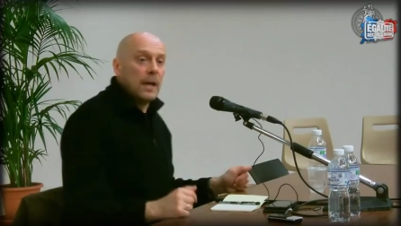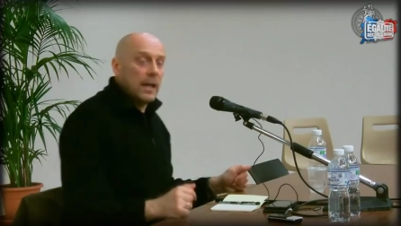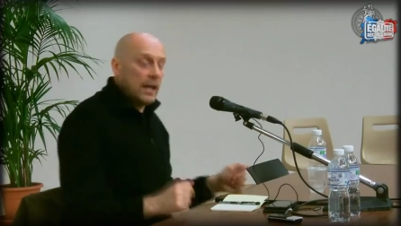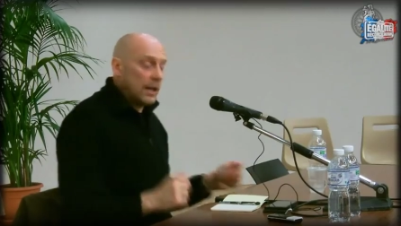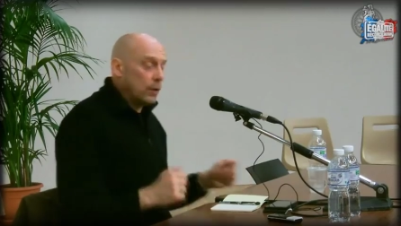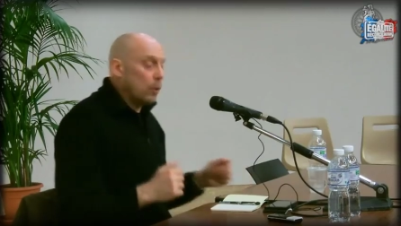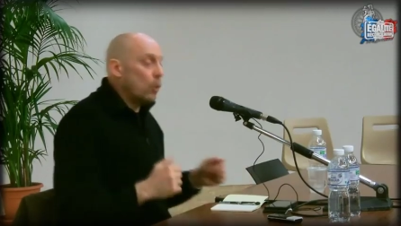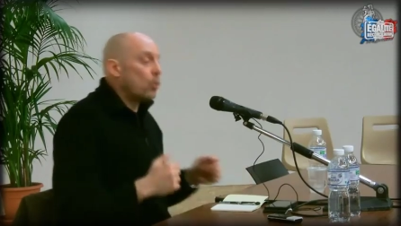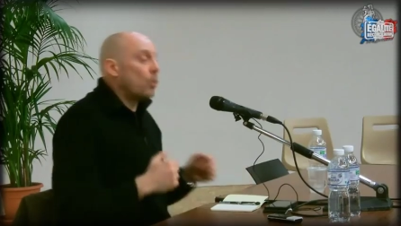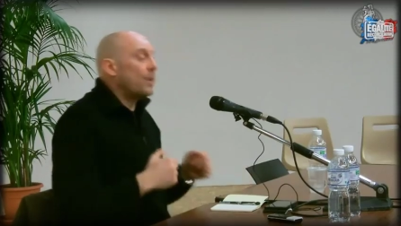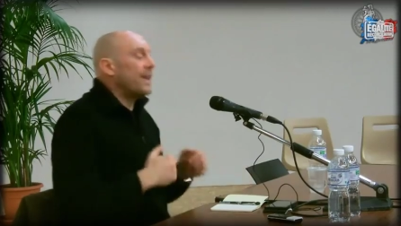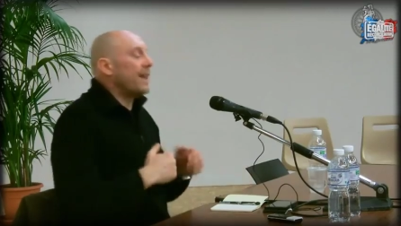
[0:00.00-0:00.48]

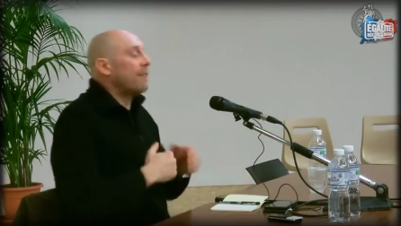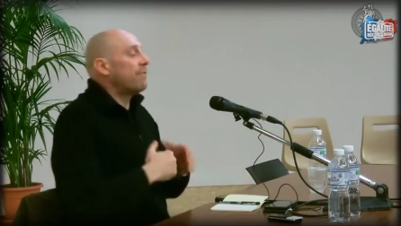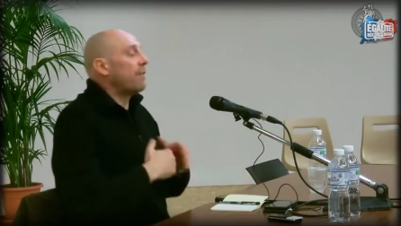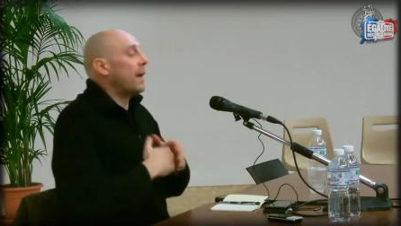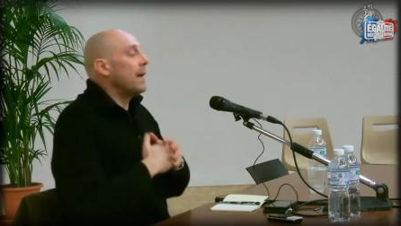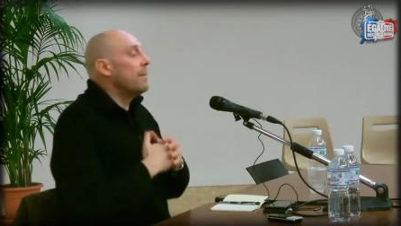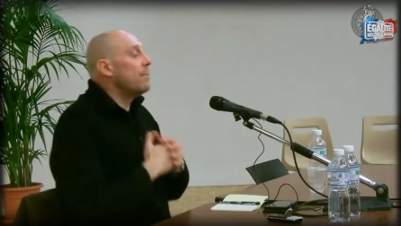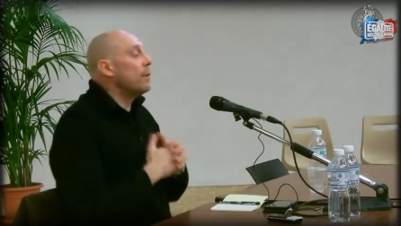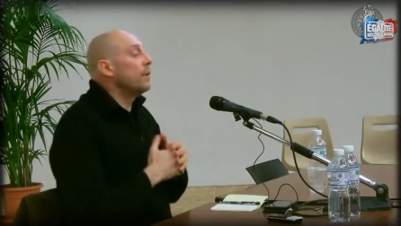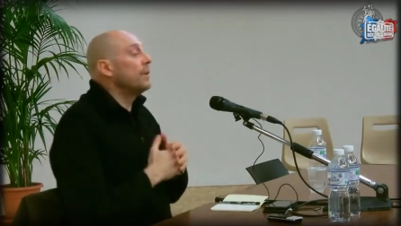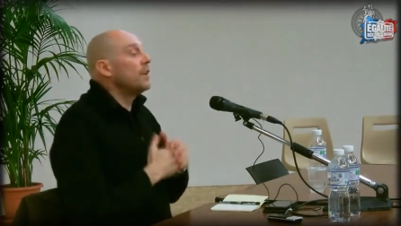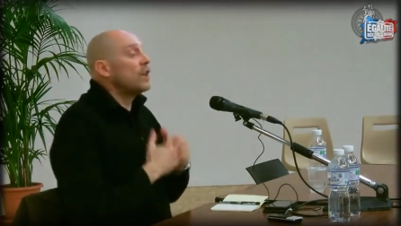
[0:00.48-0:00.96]
Et donc on a
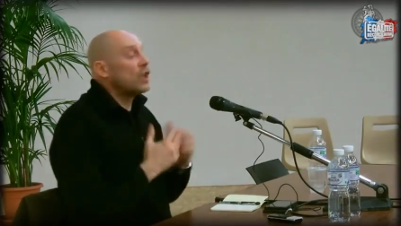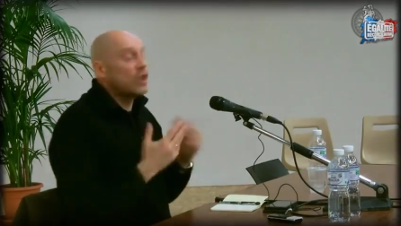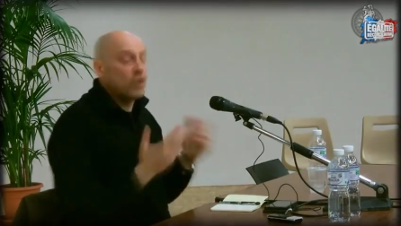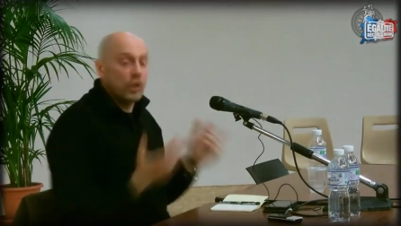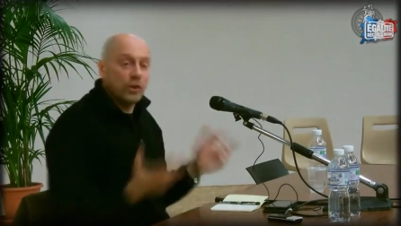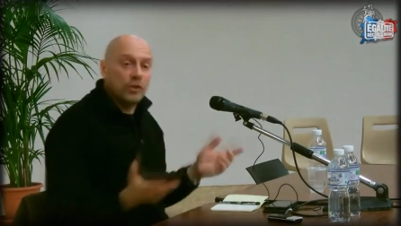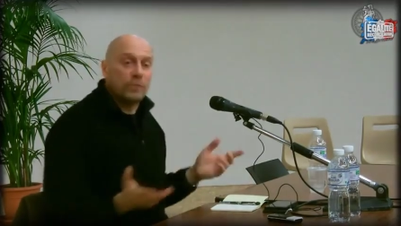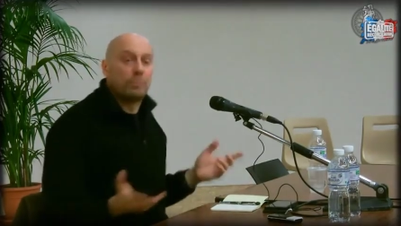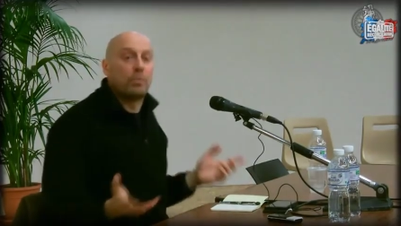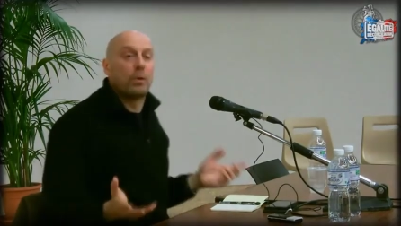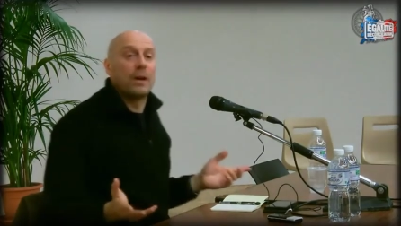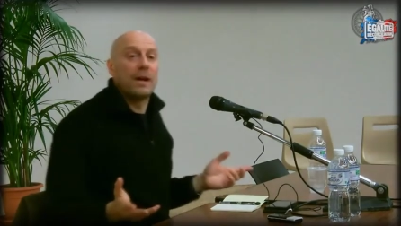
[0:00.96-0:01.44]
vraiment des
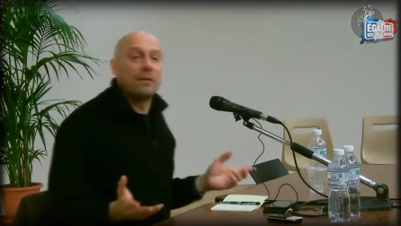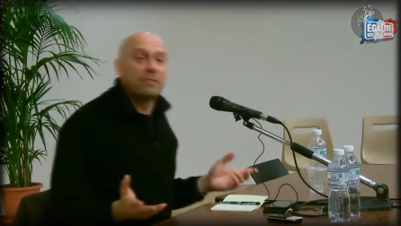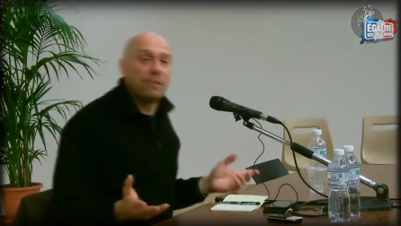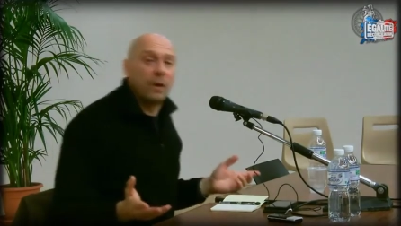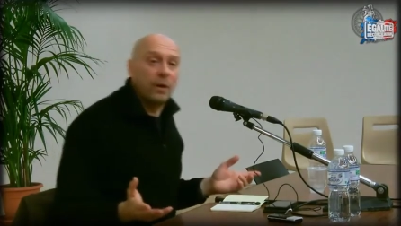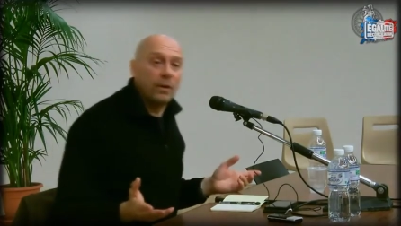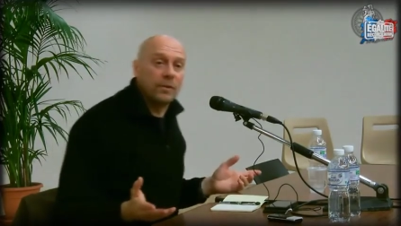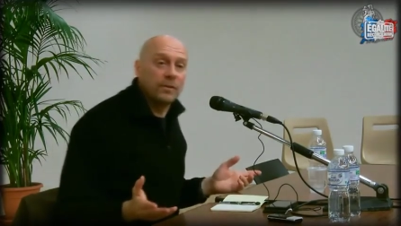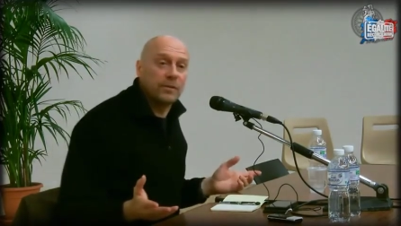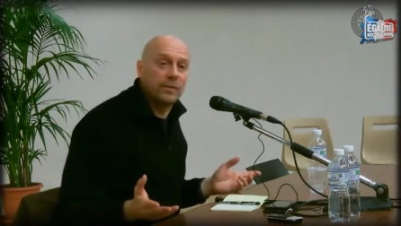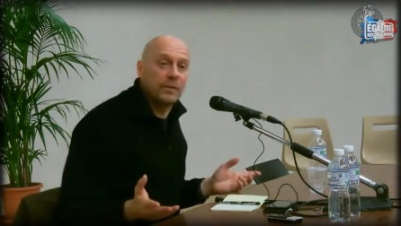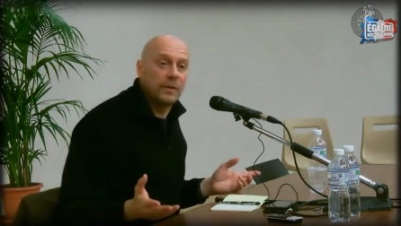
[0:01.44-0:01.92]
chances pour la
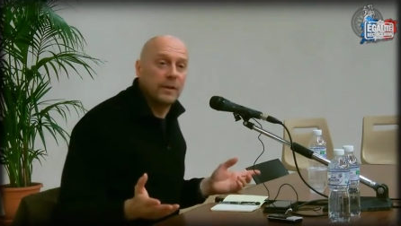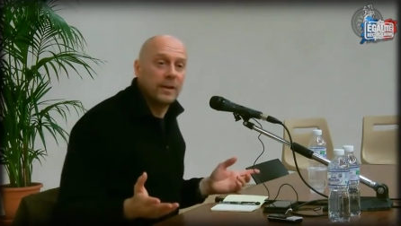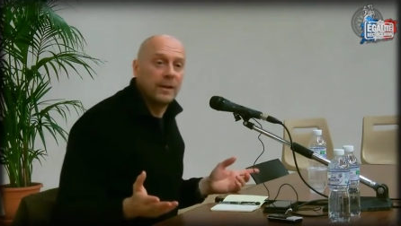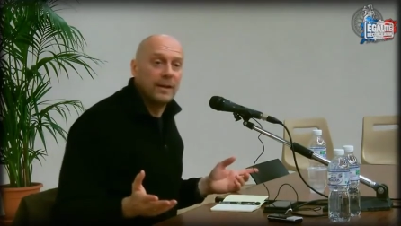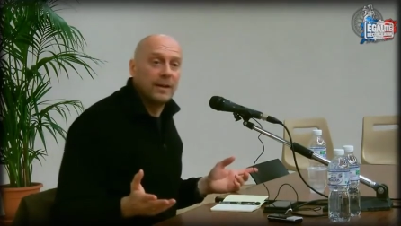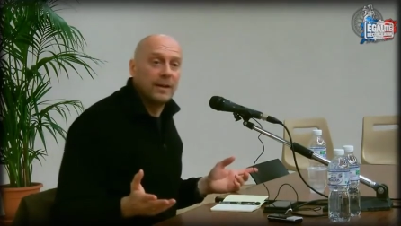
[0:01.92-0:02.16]
France